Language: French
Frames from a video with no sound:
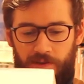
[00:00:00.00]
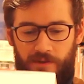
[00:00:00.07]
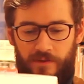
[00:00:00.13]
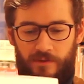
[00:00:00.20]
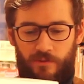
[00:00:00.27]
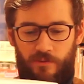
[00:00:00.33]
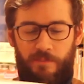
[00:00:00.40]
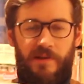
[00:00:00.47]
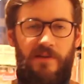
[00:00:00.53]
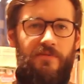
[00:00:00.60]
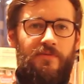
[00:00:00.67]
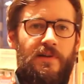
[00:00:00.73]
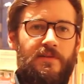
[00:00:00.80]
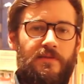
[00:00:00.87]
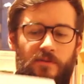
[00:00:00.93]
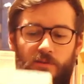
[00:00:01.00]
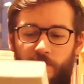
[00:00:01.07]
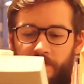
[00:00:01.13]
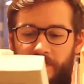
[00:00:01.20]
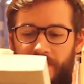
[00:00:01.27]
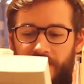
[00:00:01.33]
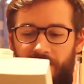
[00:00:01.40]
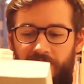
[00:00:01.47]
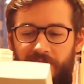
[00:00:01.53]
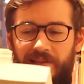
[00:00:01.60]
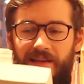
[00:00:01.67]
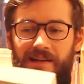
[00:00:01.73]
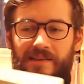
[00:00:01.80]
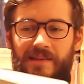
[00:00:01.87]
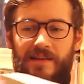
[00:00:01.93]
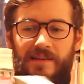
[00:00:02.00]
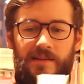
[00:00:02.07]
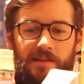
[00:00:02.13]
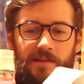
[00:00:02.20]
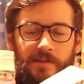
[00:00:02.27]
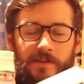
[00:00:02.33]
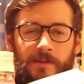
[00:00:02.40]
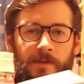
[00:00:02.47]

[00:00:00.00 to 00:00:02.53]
avec une préface de Pierre Vidal-Naquet.